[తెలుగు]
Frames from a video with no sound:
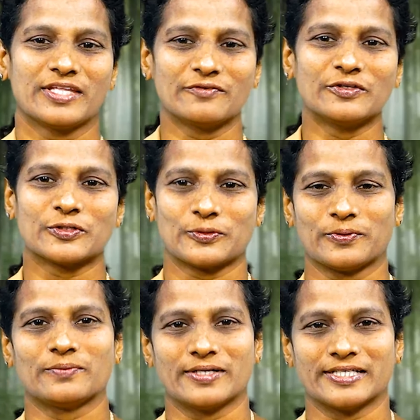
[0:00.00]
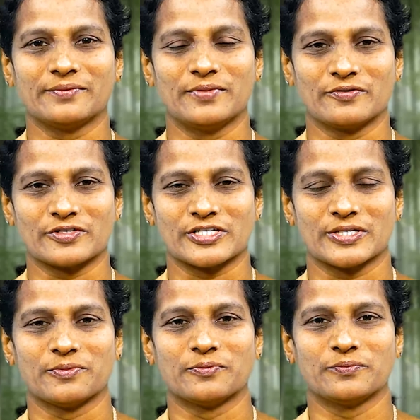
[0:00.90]
దేవుని కృపను బట్టి మేము
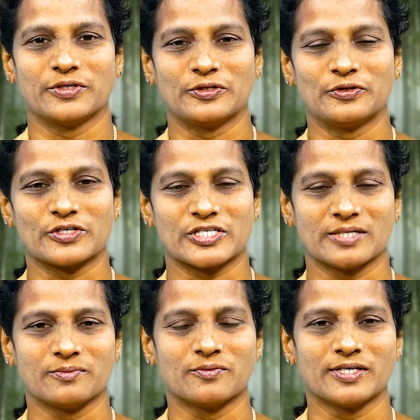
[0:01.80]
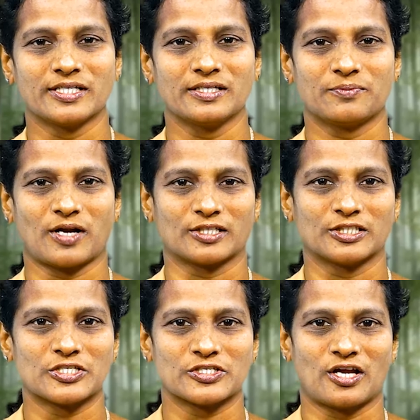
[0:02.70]
క్షేమం మీరును క్షేమమని
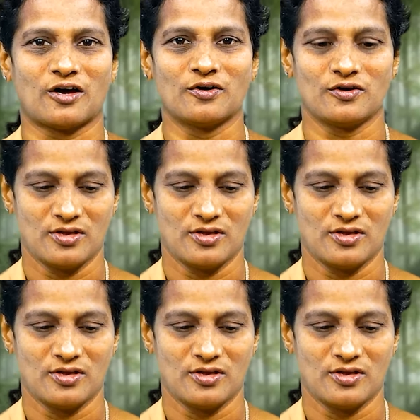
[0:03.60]
ప్రార్థిస్తున్నాం